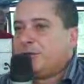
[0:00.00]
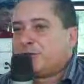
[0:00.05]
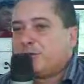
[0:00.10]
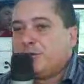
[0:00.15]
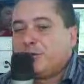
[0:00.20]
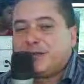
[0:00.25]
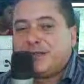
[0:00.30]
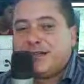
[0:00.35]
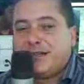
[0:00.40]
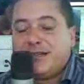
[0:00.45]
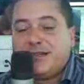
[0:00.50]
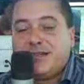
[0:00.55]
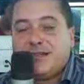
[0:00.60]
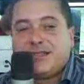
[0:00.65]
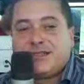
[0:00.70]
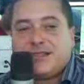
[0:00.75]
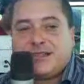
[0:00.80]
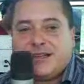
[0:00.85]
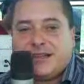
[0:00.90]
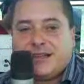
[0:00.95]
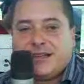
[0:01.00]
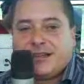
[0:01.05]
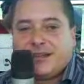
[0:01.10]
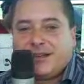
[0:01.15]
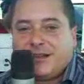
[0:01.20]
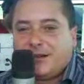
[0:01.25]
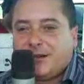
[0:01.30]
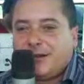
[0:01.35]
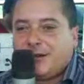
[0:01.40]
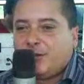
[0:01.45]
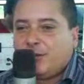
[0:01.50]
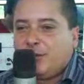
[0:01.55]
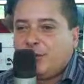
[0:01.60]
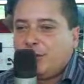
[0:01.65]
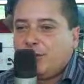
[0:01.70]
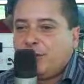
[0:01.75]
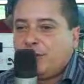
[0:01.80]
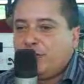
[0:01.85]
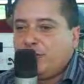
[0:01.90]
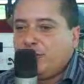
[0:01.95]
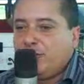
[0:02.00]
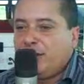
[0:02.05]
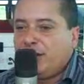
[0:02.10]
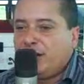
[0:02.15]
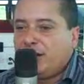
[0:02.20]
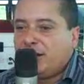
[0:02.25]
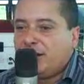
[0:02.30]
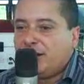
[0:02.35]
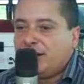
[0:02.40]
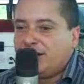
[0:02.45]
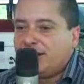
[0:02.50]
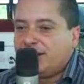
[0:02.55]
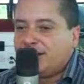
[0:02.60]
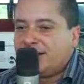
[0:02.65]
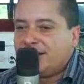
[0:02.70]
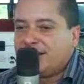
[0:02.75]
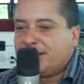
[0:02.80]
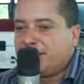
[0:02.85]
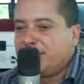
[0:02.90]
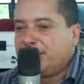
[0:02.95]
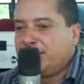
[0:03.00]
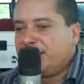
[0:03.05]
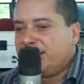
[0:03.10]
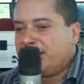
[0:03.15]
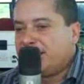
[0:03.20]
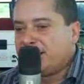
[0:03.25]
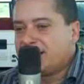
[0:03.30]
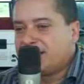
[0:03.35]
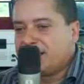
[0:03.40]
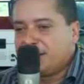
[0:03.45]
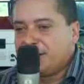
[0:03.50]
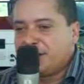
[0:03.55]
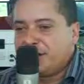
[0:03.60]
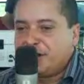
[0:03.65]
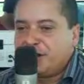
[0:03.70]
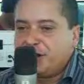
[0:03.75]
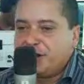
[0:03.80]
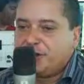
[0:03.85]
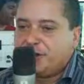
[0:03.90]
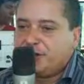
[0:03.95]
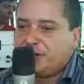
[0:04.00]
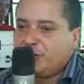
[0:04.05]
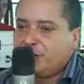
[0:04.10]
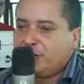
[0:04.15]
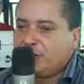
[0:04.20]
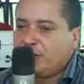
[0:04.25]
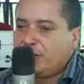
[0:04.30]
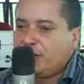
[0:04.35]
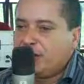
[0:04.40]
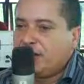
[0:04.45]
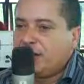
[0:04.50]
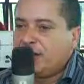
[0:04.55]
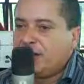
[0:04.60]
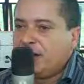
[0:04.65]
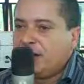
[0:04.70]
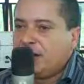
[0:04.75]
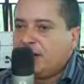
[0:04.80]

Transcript: Os containers, é, houve uma questão interessante, a gente tinha uma,